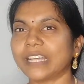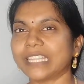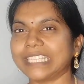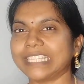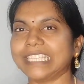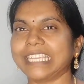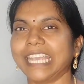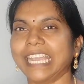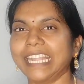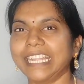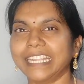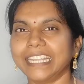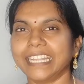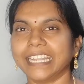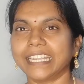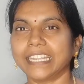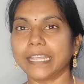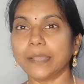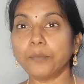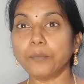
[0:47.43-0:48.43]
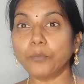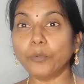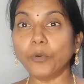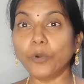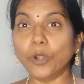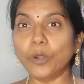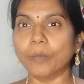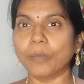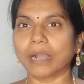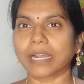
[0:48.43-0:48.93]
అది ఏంటి అంటే
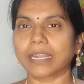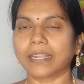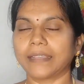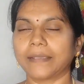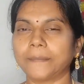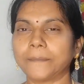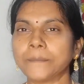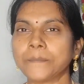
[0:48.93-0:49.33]
పూల్ మకని